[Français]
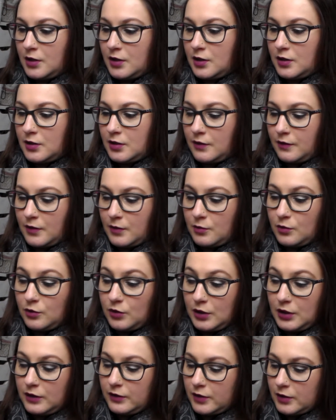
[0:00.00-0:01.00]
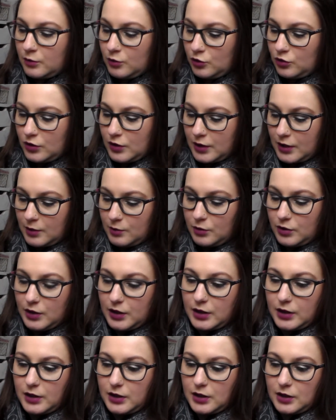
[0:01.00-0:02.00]
et c'est vraiment, il est vraiment de très bonne
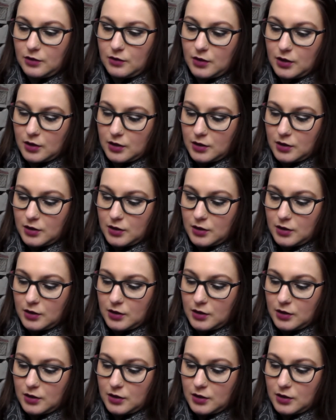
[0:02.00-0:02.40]
qualité. Quoi.